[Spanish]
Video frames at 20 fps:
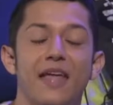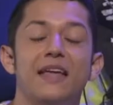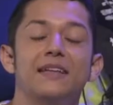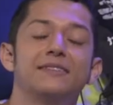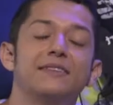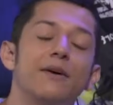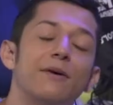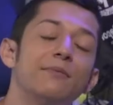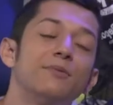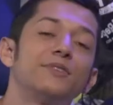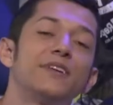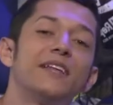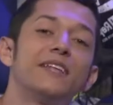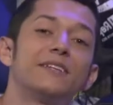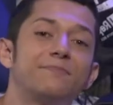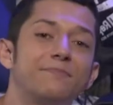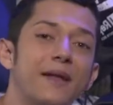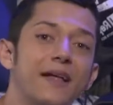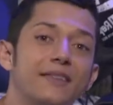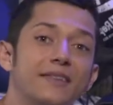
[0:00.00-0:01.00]
Sabemos que
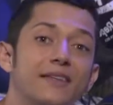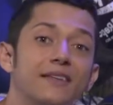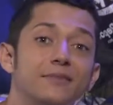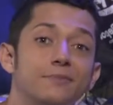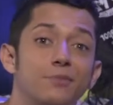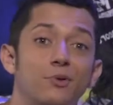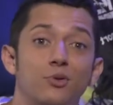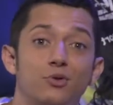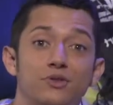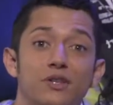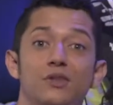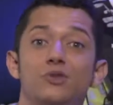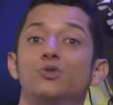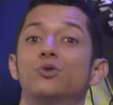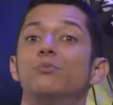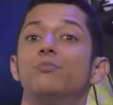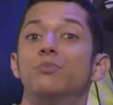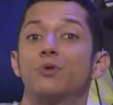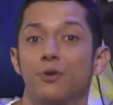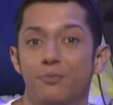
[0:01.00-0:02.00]
las plantas producen
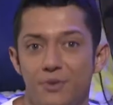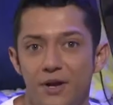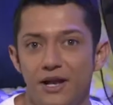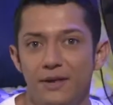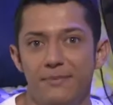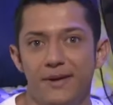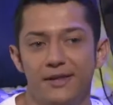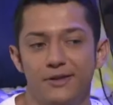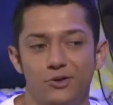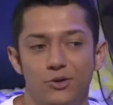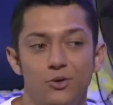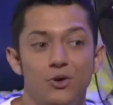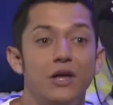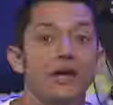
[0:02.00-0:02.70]
su propio alimento